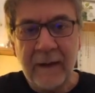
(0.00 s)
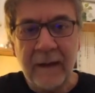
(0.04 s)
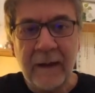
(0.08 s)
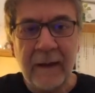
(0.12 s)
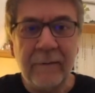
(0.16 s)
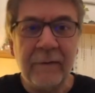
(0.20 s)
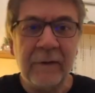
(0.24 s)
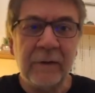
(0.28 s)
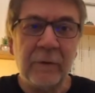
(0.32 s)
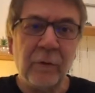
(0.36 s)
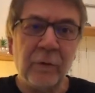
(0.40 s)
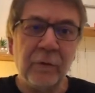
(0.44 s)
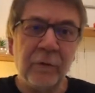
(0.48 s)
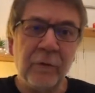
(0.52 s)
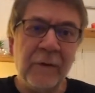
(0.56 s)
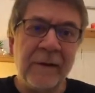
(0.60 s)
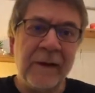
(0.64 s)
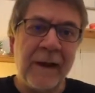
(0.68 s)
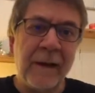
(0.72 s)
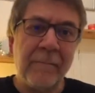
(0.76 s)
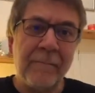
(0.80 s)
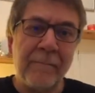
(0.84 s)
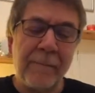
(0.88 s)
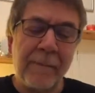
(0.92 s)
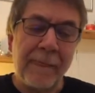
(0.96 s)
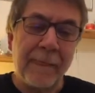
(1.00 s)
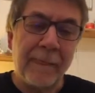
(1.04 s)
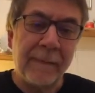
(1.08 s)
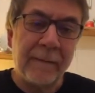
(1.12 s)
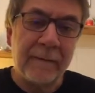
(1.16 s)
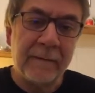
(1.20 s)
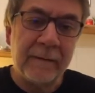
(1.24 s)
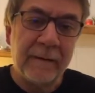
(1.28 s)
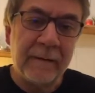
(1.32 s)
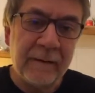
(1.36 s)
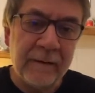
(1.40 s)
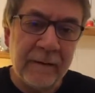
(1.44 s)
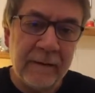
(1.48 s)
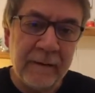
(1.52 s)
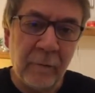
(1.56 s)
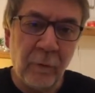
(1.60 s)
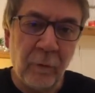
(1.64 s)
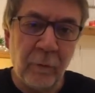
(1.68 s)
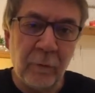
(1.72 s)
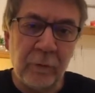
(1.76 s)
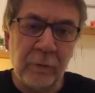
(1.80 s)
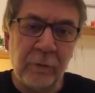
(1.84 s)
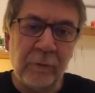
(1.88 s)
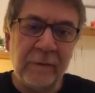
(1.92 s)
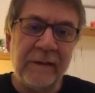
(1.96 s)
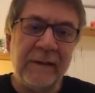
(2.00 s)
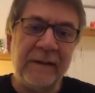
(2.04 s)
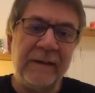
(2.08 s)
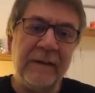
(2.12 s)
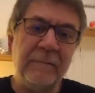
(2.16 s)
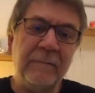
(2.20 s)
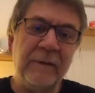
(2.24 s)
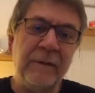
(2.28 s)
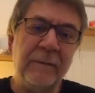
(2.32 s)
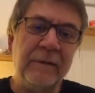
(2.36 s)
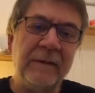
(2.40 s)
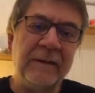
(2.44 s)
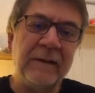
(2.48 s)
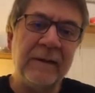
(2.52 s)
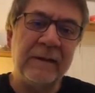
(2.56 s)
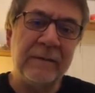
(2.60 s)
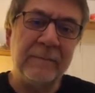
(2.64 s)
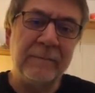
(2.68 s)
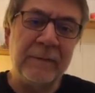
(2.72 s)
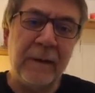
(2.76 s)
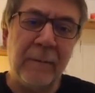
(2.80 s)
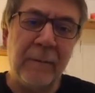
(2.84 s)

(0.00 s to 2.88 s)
Evet o dönem e, okulu dediğim gibi yarım